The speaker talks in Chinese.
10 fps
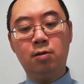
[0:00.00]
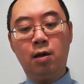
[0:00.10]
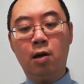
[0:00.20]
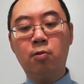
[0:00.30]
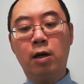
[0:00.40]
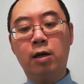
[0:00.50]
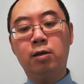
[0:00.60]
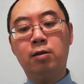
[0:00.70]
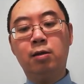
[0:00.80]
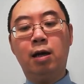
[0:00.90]
后
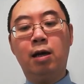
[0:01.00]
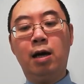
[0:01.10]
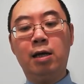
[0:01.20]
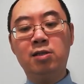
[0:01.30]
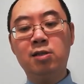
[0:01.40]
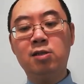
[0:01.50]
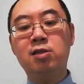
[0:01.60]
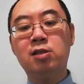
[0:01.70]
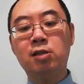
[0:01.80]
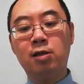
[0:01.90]
来他还是
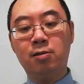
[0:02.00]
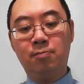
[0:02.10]
死了。